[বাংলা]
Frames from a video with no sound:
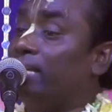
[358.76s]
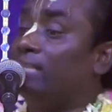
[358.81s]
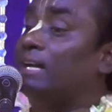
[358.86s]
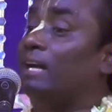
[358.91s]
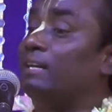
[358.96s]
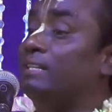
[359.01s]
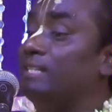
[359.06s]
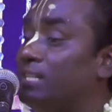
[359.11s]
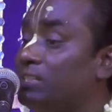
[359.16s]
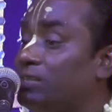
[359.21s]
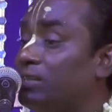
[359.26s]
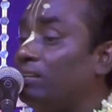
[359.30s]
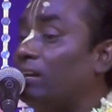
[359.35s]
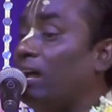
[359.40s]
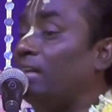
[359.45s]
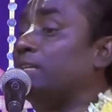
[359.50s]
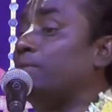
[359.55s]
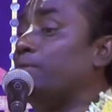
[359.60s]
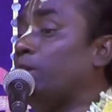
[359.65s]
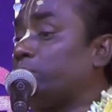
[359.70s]
গিয়ে দাঁড়িয়েছেন
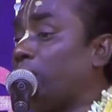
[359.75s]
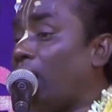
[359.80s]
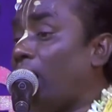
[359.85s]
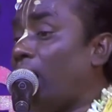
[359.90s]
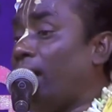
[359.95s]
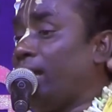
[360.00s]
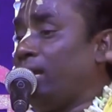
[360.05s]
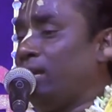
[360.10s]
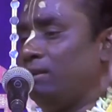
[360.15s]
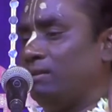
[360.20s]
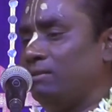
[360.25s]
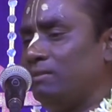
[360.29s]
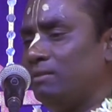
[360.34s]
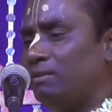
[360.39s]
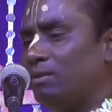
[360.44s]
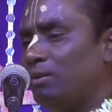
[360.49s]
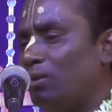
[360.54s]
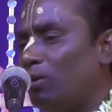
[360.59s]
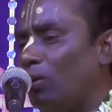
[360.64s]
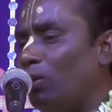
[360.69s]
রাজা মশাই
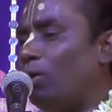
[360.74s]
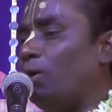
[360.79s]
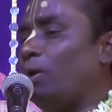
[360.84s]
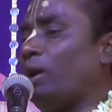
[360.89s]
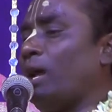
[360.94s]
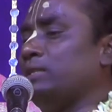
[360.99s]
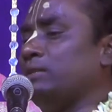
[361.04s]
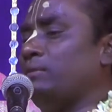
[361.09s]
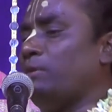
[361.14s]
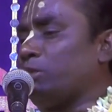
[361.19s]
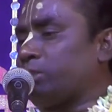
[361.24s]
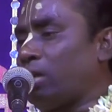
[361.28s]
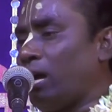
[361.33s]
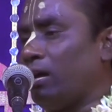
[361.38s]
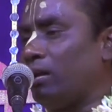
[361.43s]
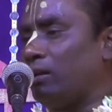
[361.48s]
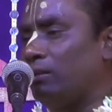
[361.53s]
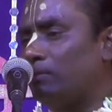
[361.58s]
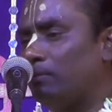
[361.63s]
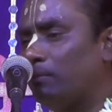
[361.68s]
ও রাজা
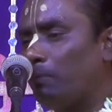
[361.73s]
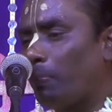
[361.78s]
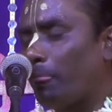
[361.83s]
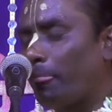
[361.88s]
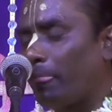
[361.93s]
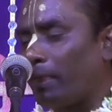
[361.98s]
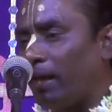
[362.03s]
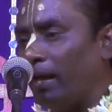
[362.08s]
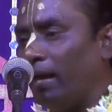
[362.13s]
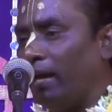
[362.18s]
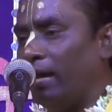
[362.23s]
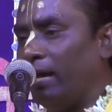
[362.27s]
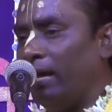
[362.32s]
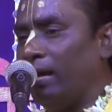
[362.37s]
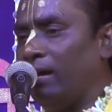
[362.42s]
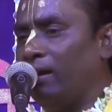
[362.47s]
মশাই কে